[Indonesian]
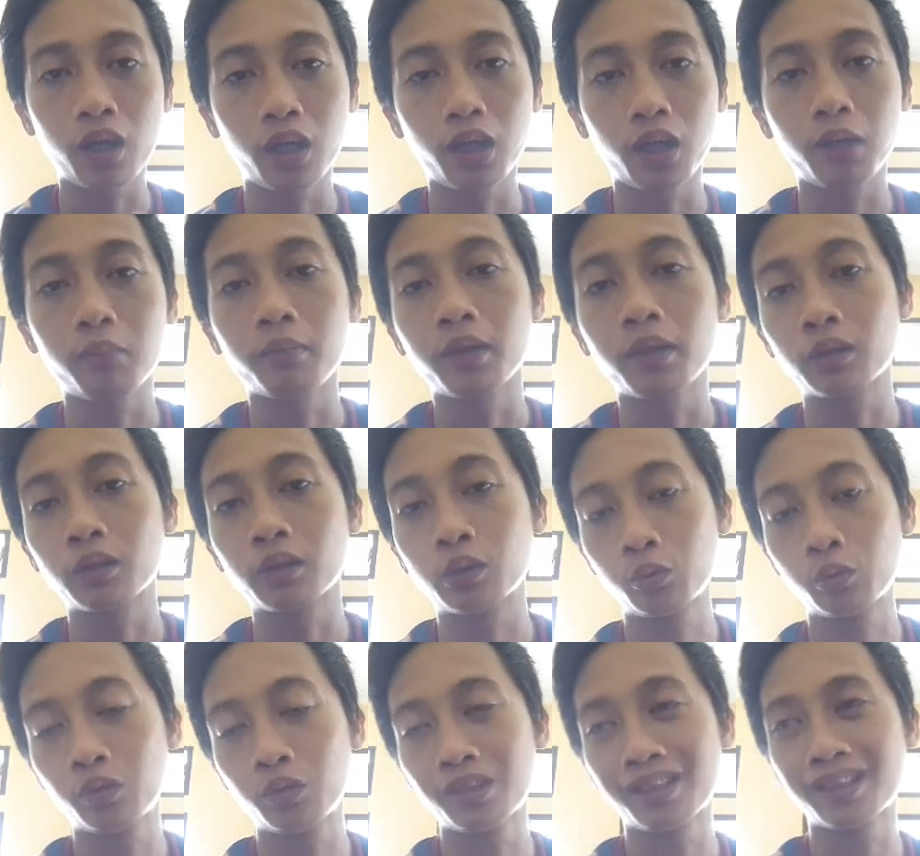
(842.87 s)
emang
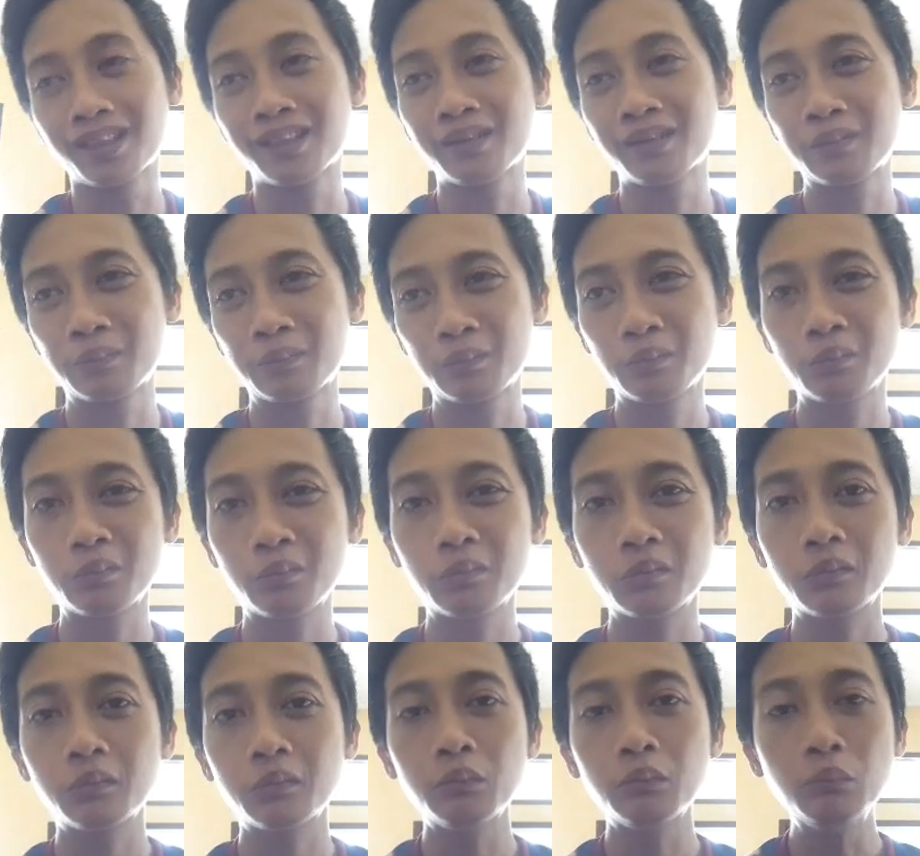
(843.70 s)
sudah
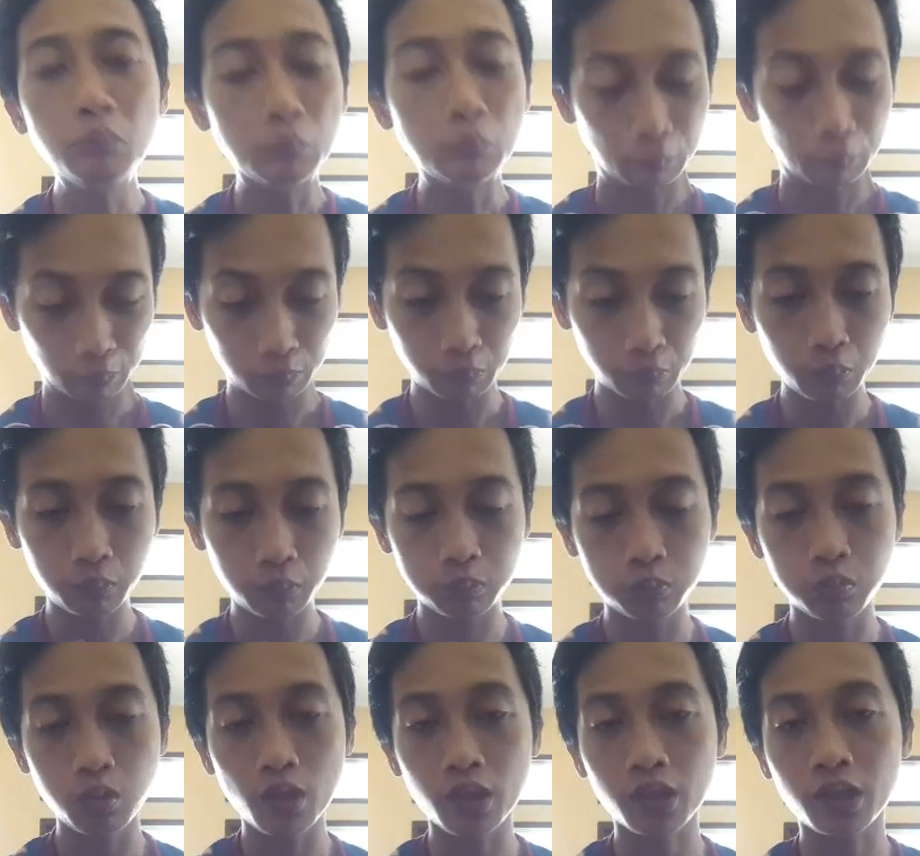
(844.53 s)

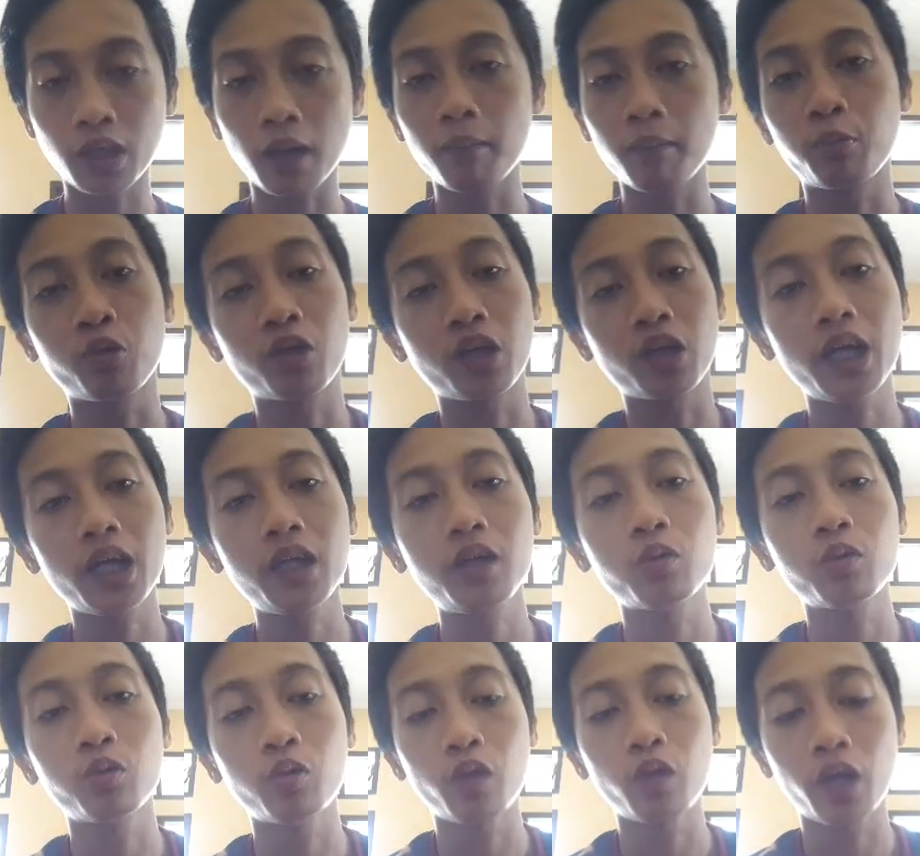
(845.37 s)
campur
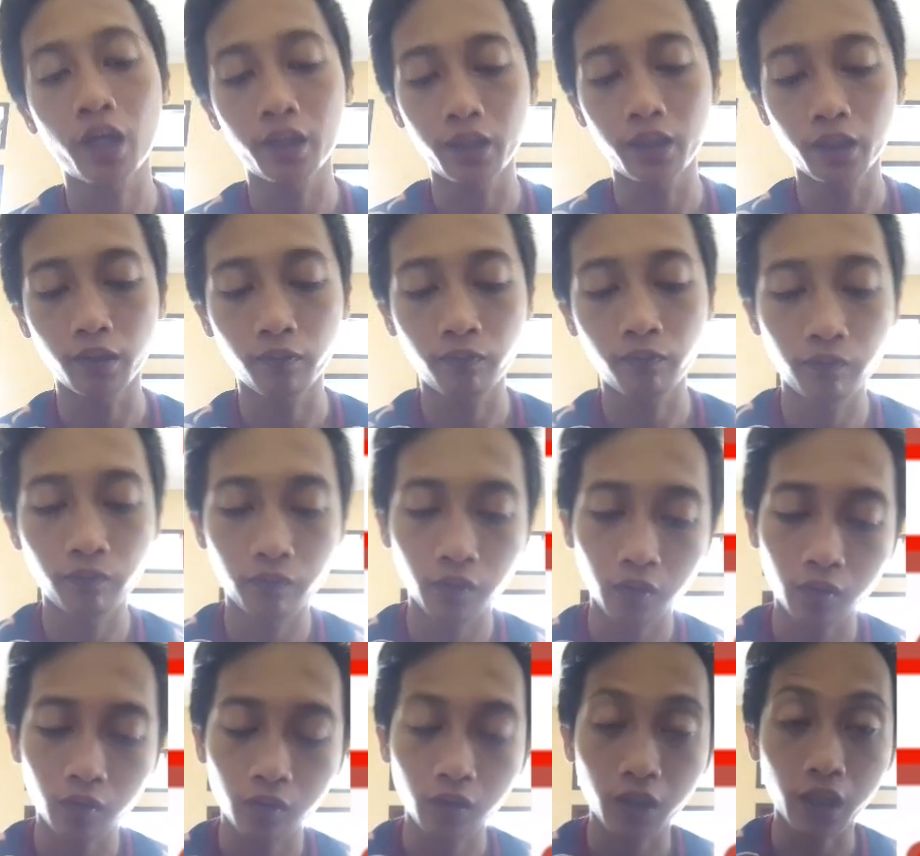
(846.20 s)
aduk ada
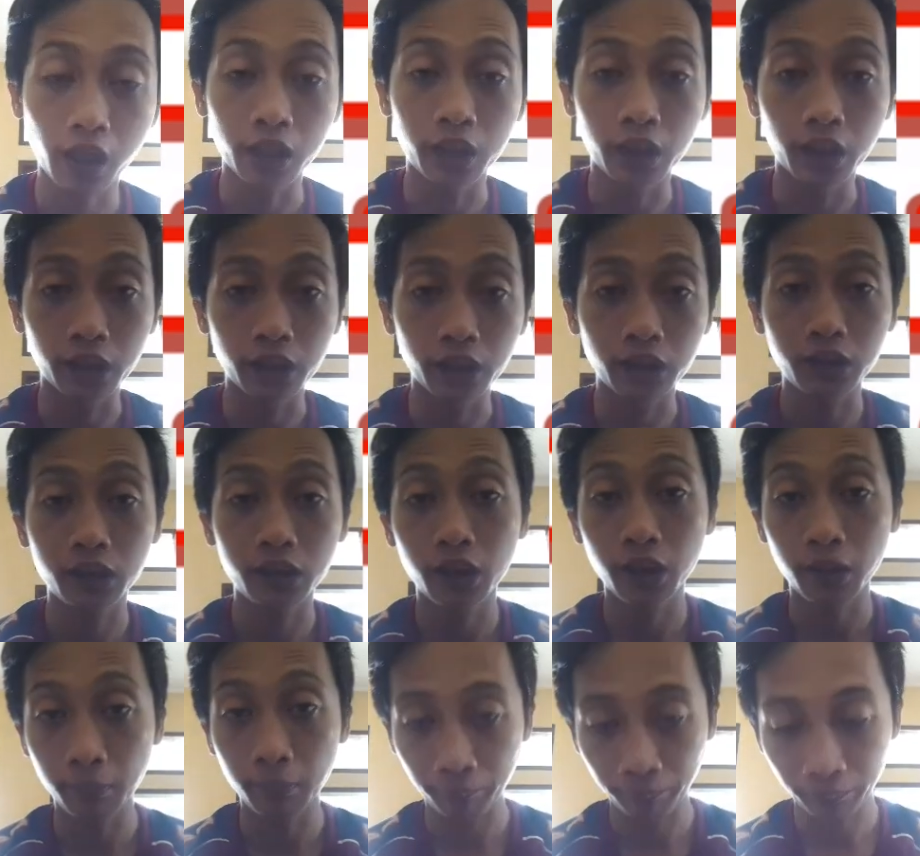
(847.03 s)
vlog ada
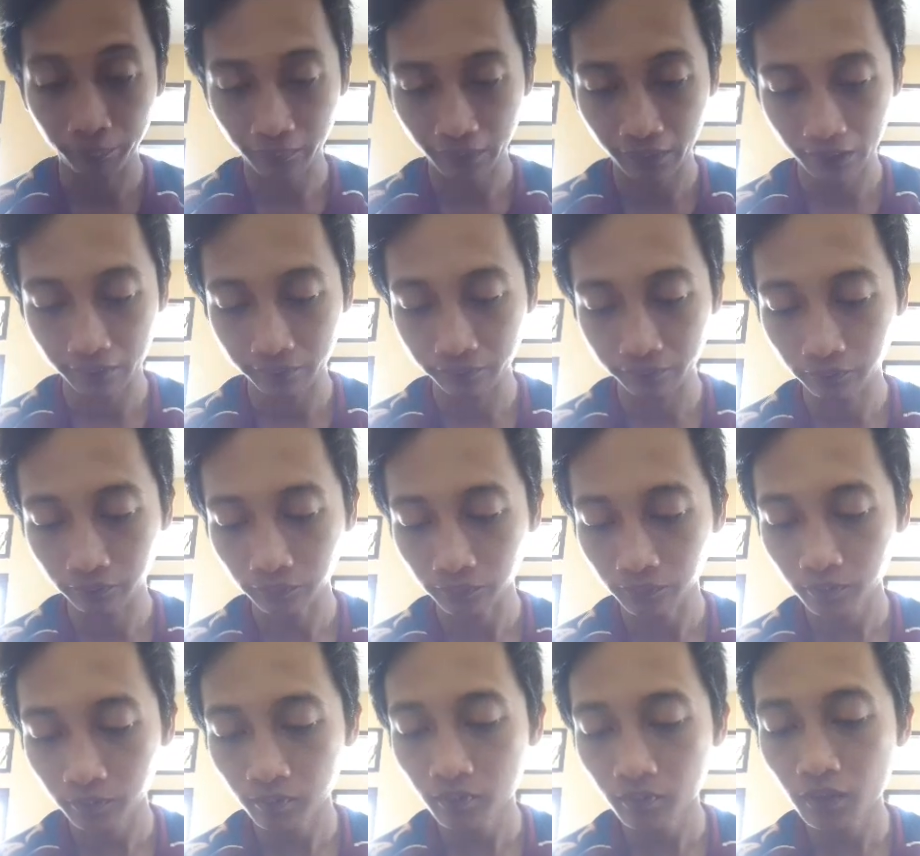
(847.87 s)
game
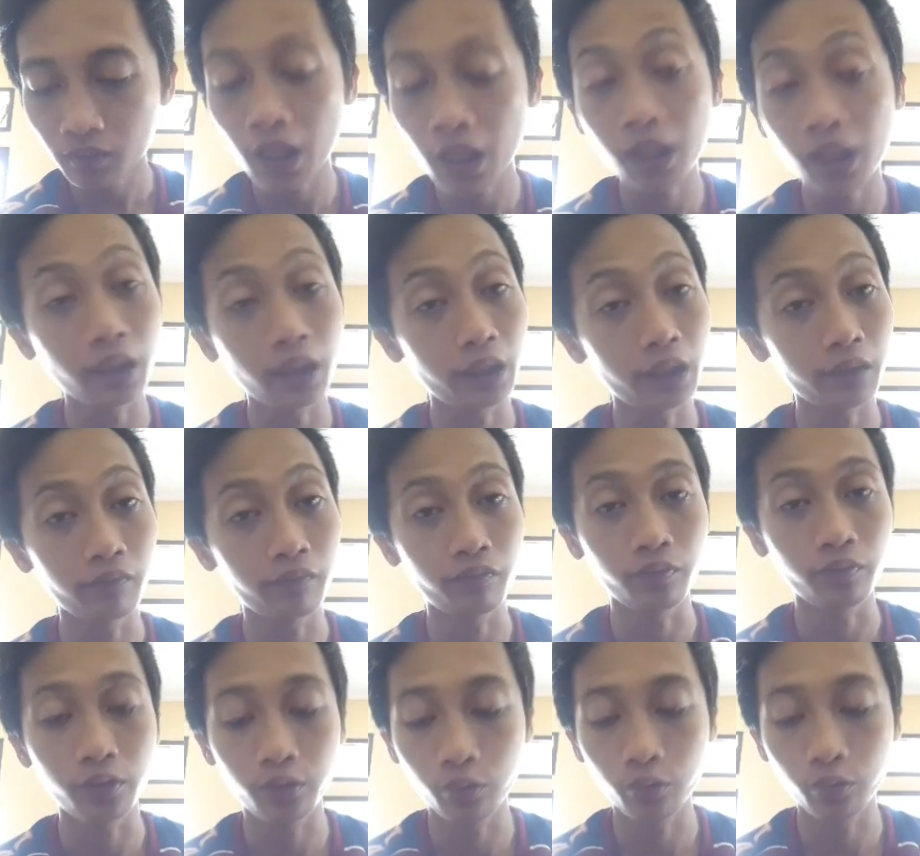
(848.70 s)
ada
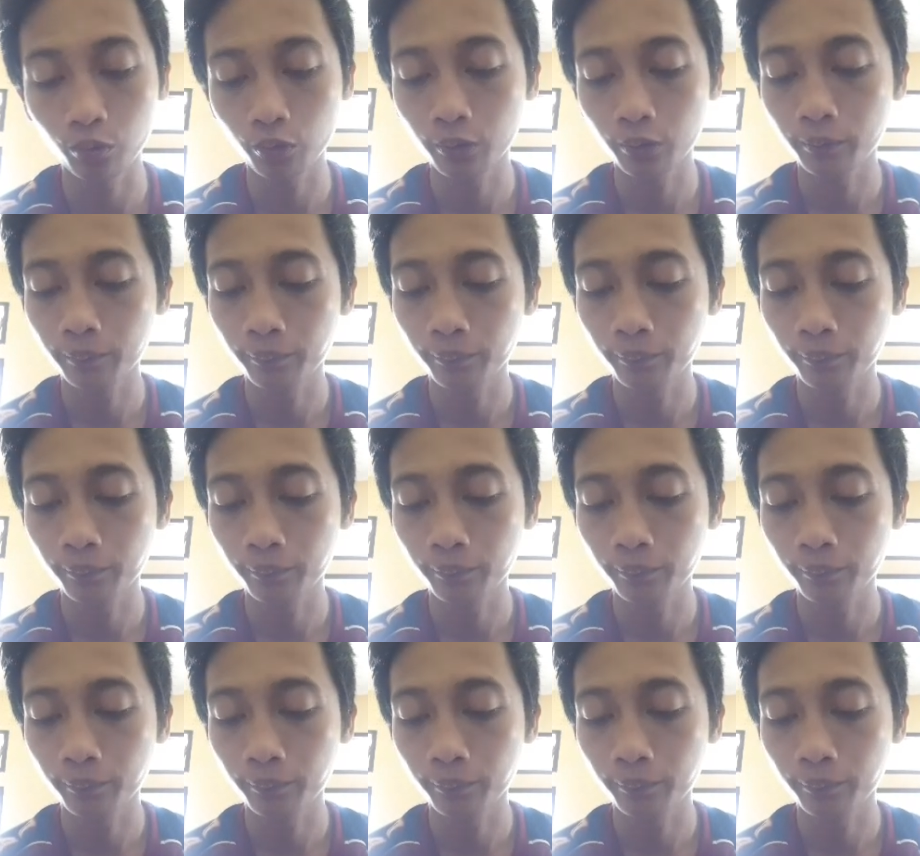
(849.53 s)
review